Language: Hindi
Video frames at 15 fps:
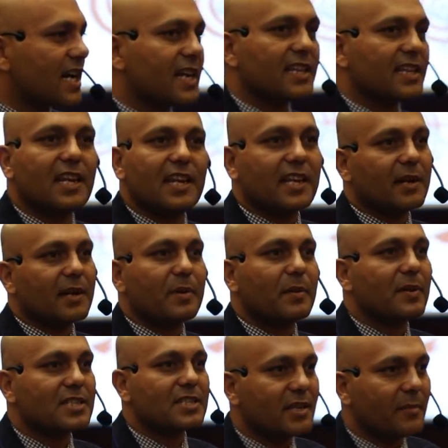चाह रहे थे लेकिन अपने
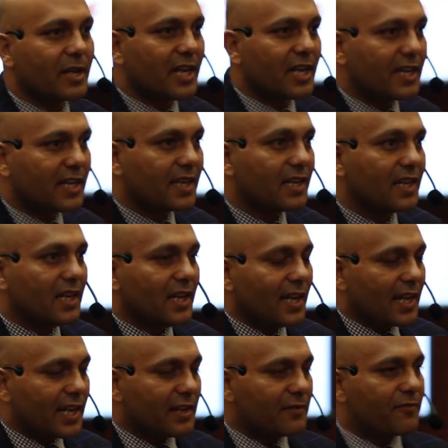पास समय नहीं है
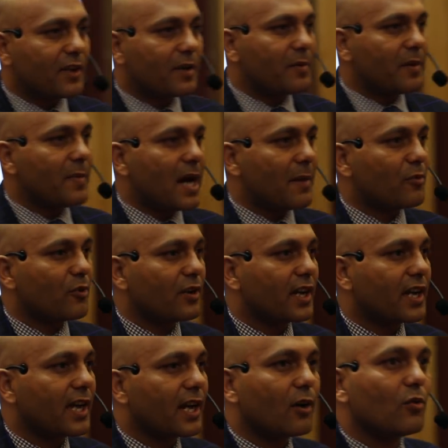लेकिन फिर भी मैं आपको ये
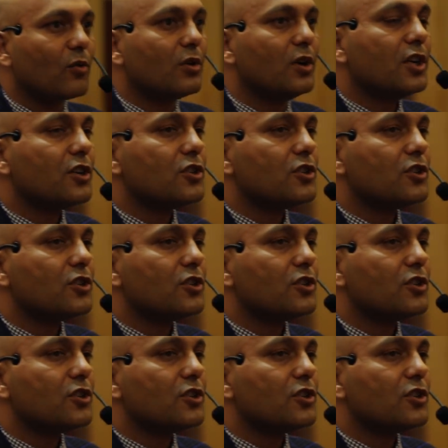कह रहा हूँ